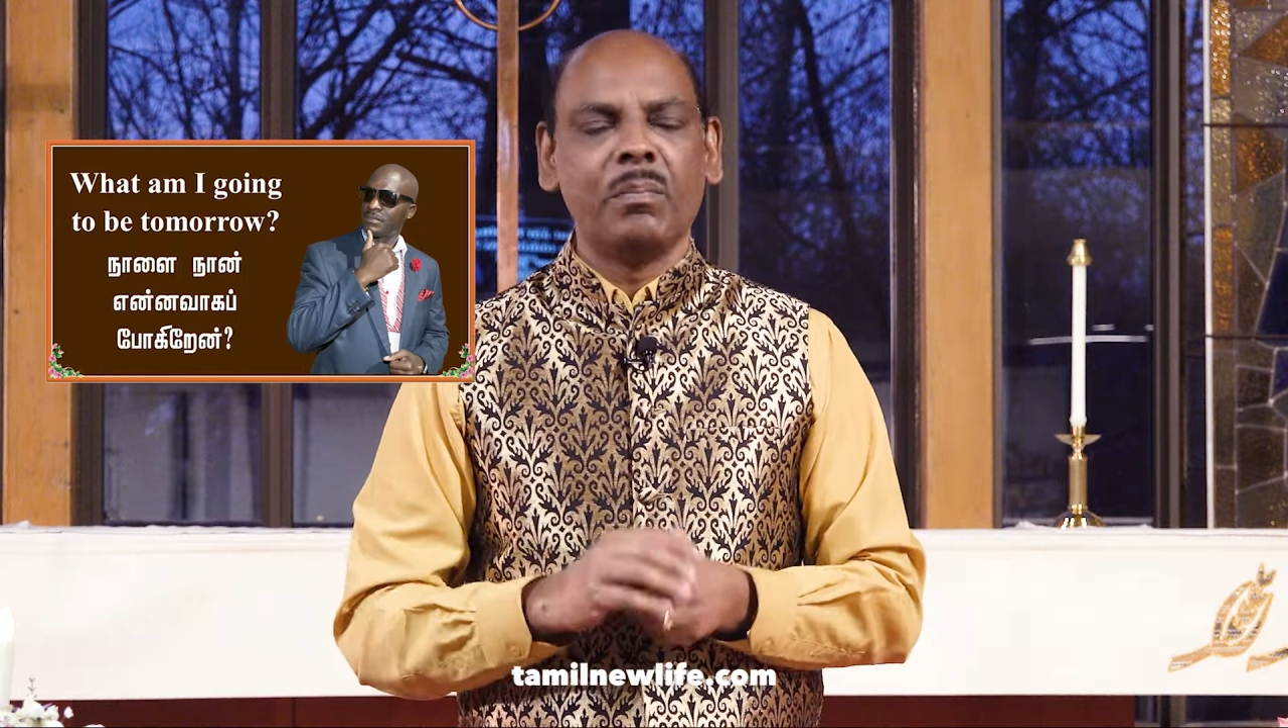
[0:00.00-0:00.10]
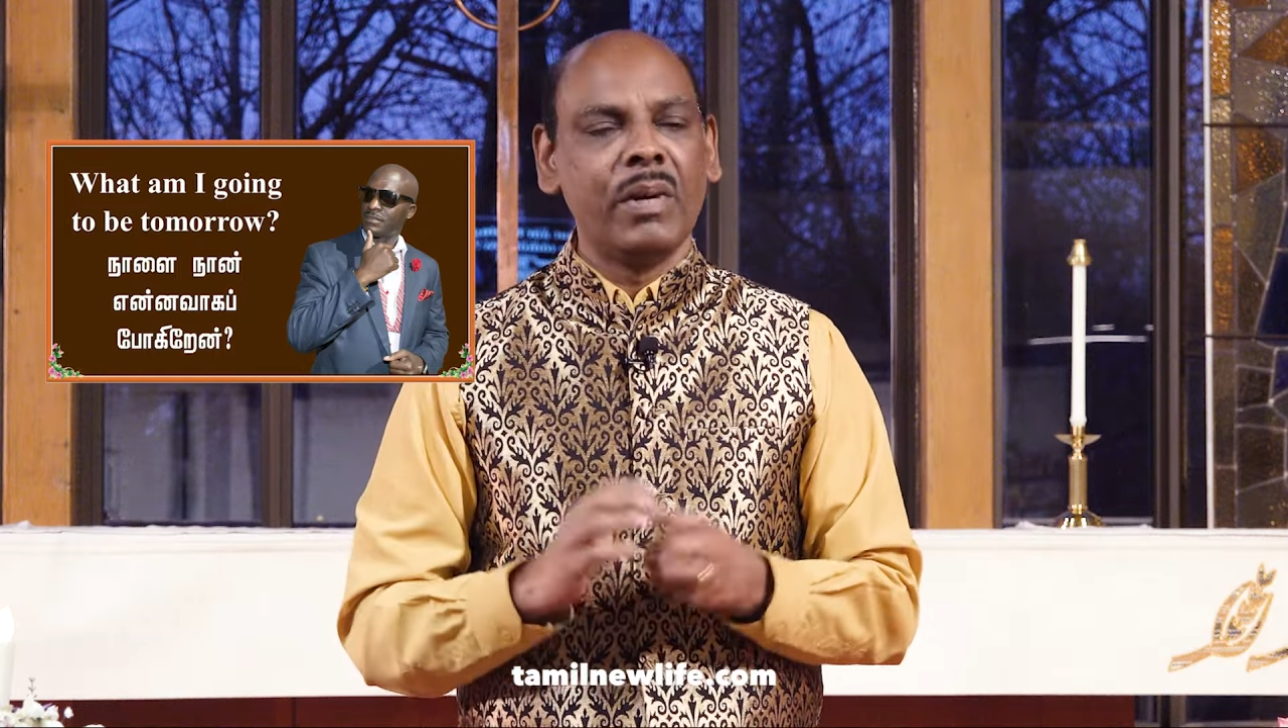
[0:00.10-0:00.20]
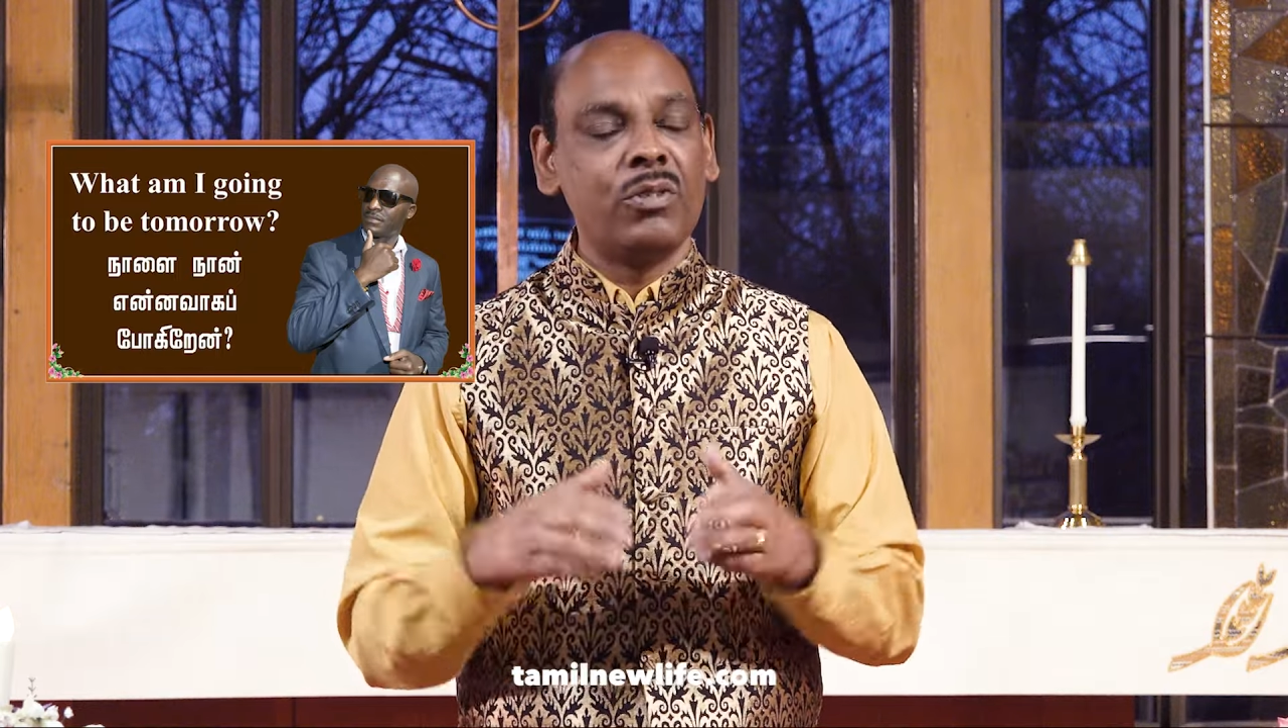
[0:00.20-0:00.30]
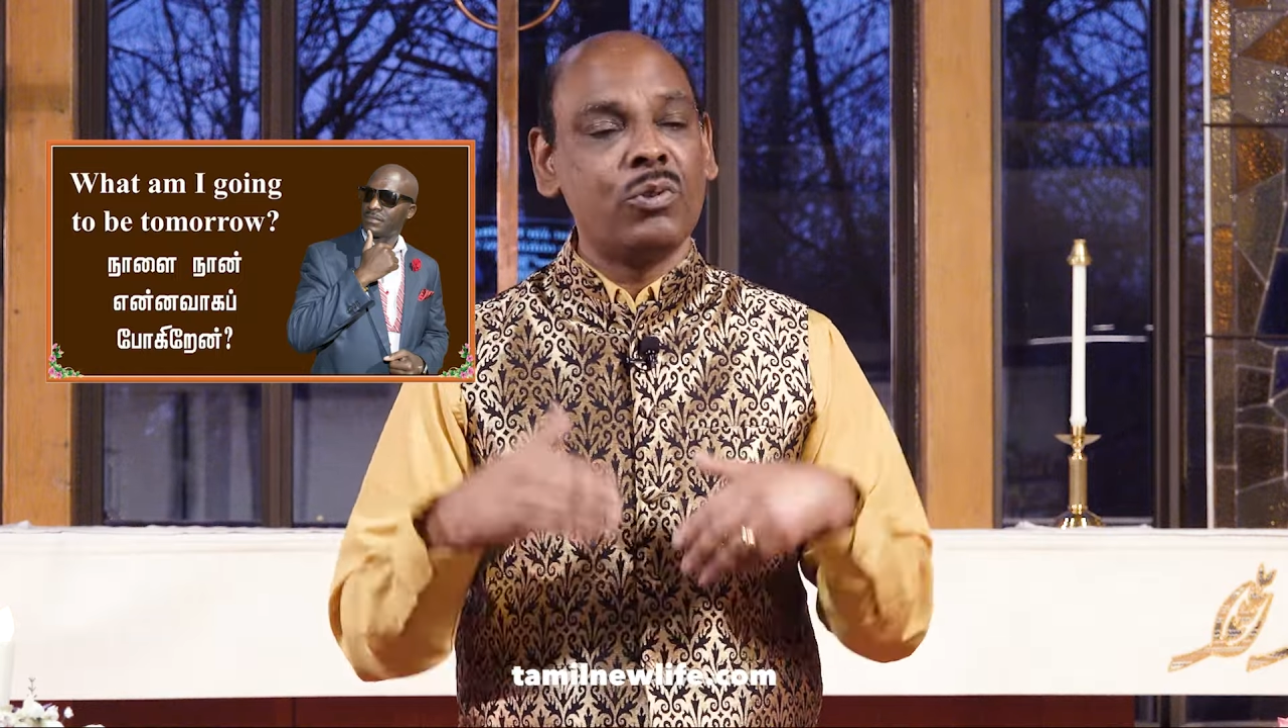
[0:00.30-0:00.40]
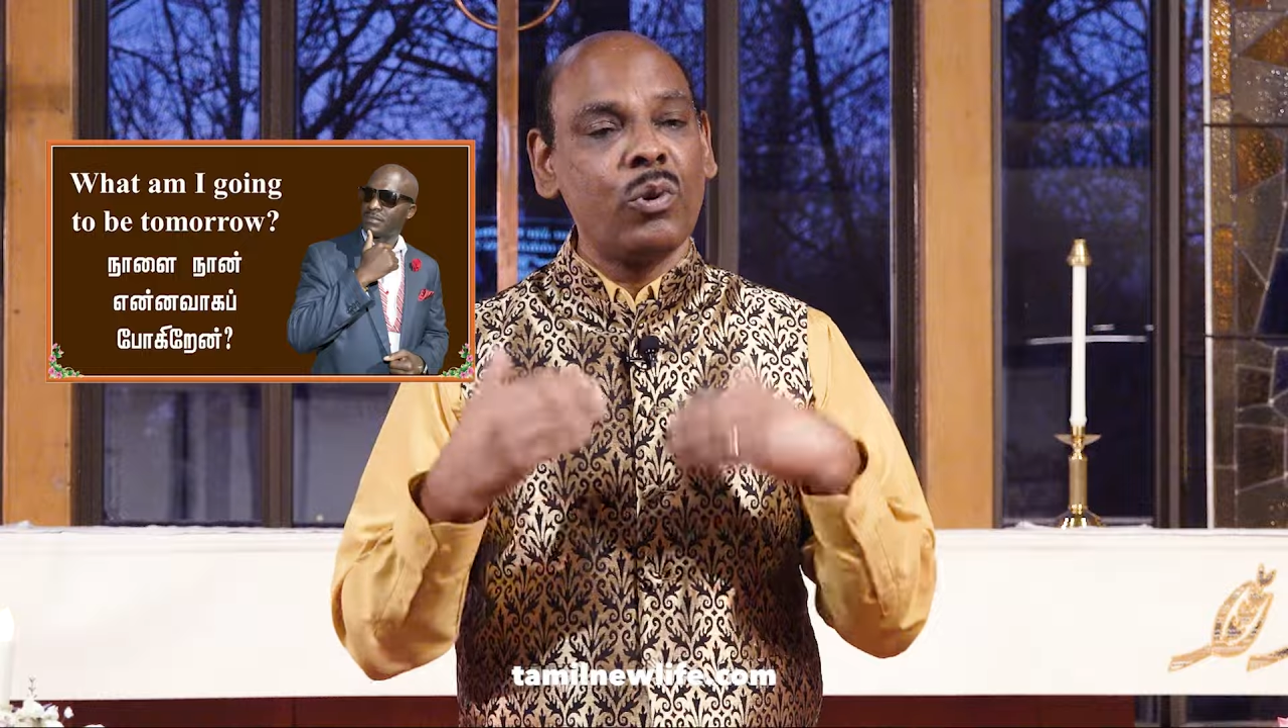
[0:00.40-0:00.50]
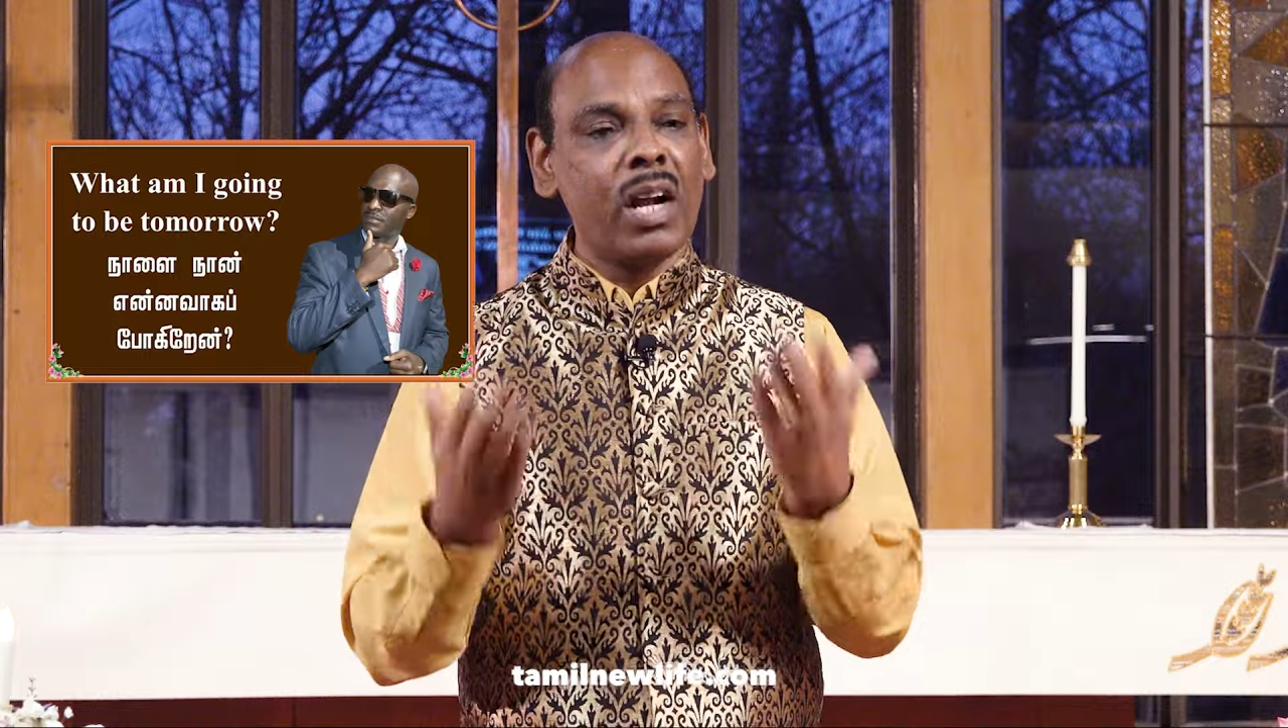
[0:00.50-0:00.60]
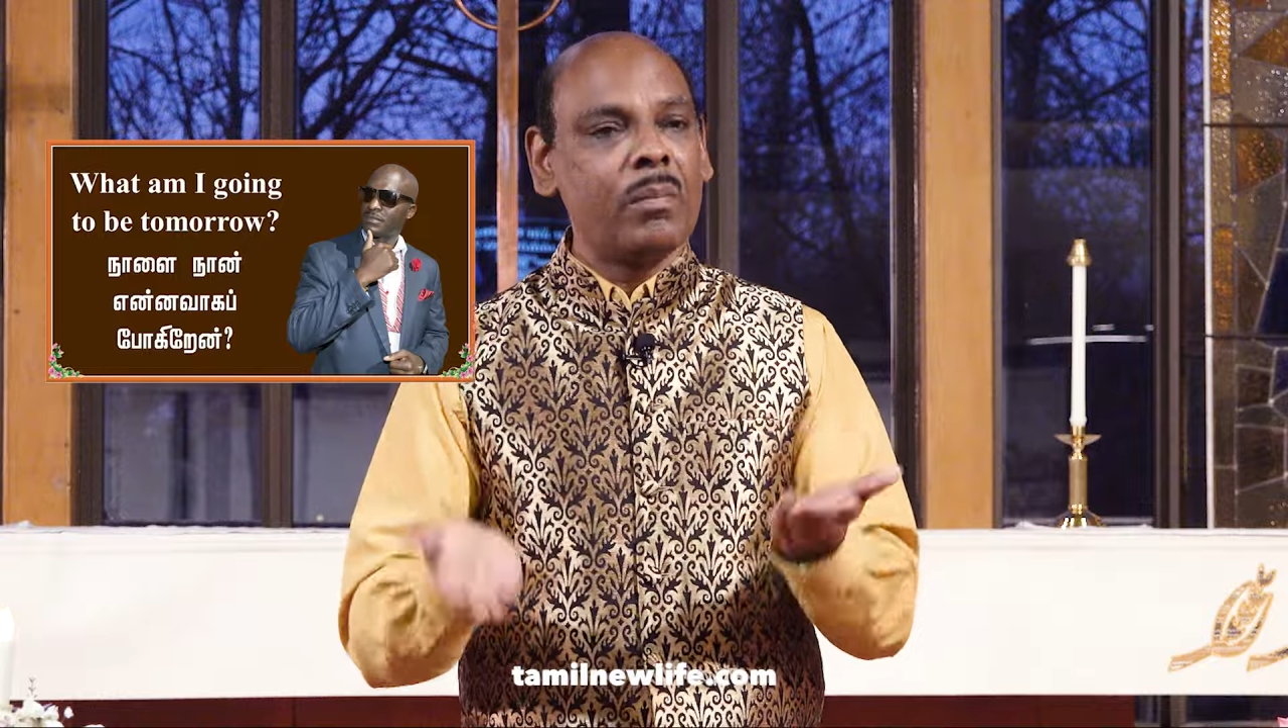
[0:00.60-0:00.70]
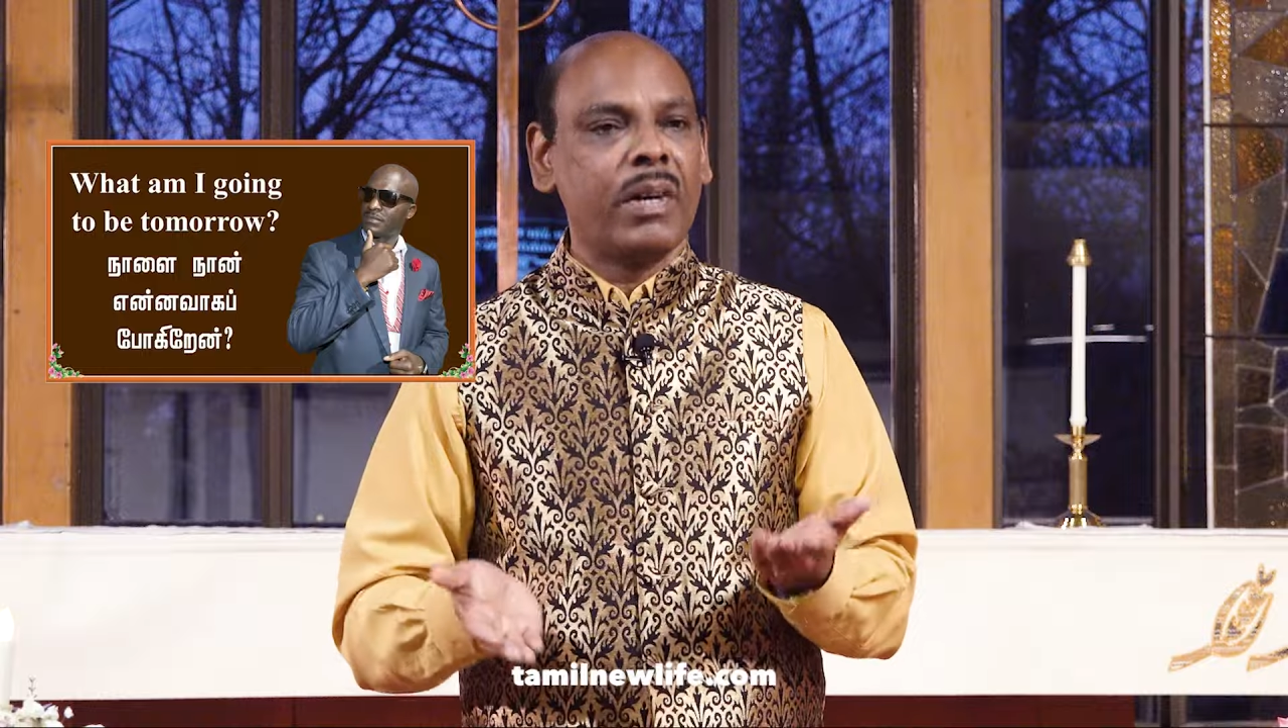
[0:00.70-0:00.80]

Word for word: பெற்றோரால்